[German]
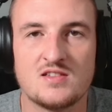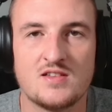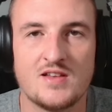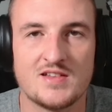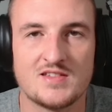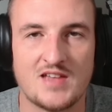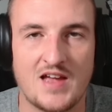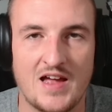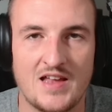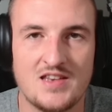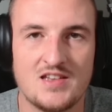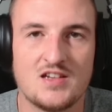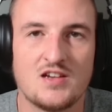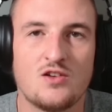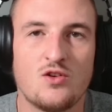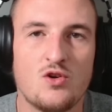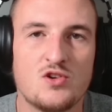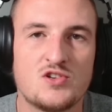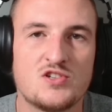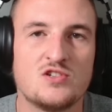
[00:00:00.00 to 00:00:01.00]
dass andere
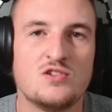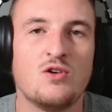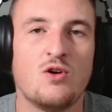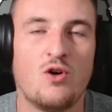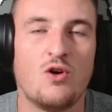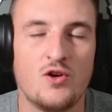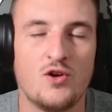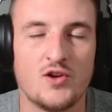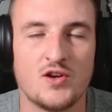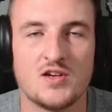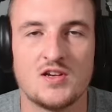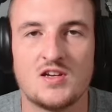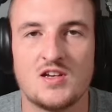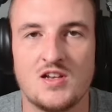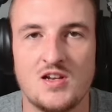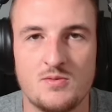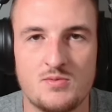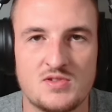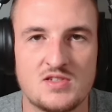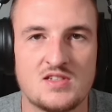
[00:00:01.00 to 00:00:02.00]
Leute eure
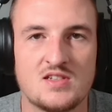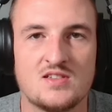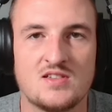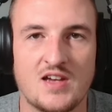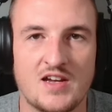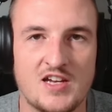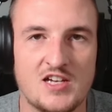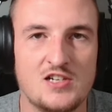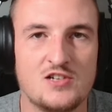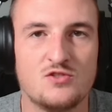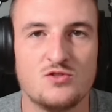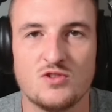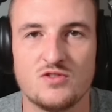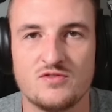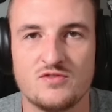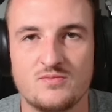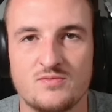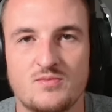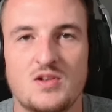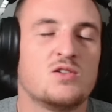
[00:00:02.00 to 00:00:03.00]
Clips teilen dürfen.